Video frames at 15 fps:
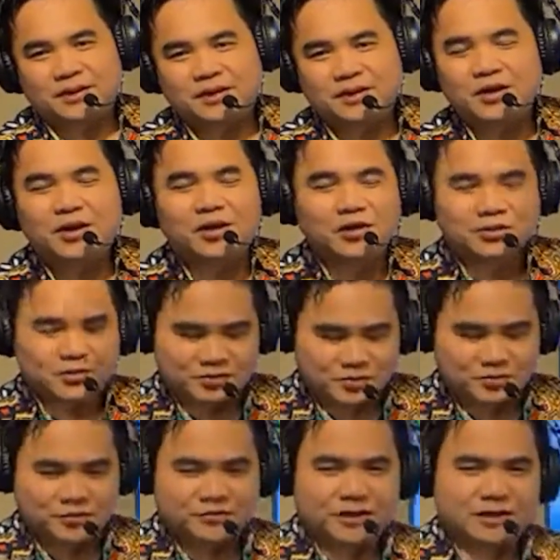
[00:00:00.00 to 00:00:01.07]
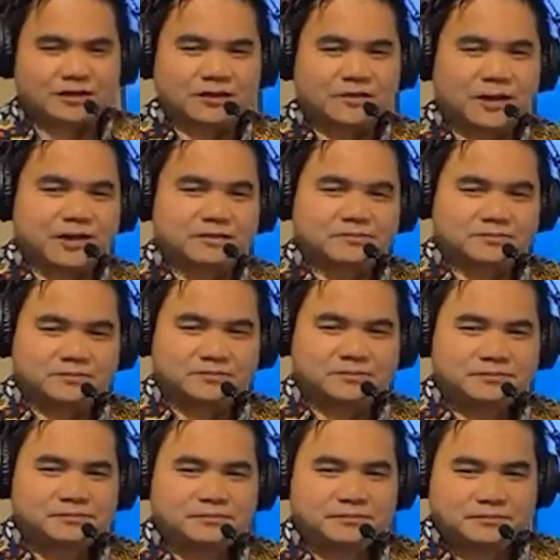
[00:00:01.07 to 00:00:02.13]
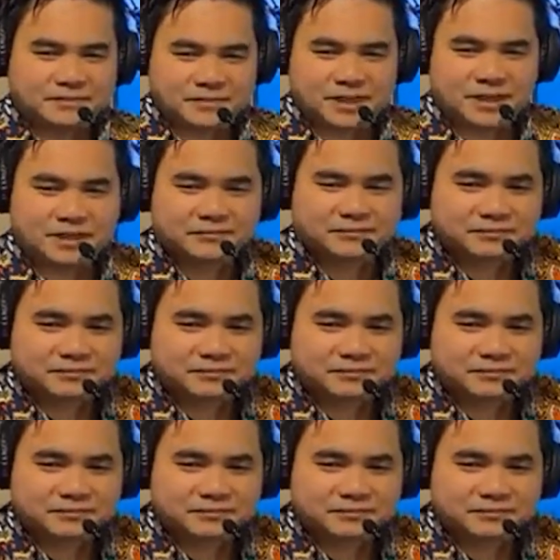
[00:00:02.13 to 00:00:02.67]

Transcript: có lỗi của tôi một phần các bạn thiệt